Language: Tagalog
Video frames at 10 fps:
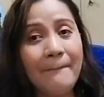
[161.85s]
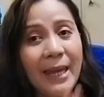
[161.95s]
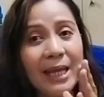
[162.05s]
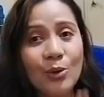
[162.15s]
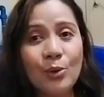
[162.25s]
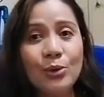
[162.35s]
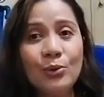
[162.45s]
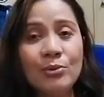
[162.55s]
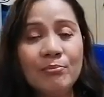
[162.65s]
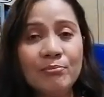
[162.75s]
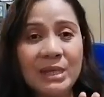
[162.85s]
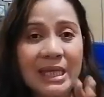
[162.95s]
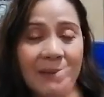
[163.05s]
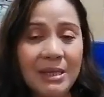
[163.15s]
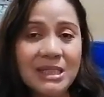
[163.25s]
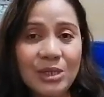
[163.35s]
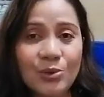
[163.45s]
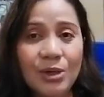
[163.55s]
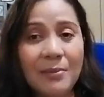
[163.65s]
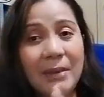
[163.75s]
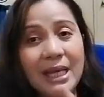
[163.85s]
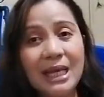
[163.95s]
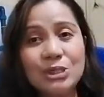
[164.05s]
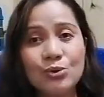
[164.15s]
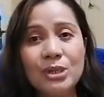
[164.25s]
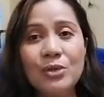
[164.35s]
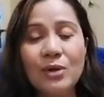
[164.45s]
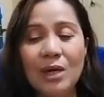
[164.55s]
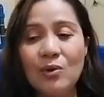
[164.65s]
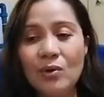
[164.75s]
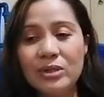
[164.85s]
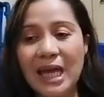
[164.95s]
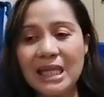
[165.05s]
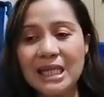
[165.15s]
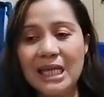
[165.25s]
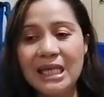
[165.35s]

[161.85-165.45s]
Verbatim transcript: Pero yung ginamitan ko ng baking soda yung galon ko dati,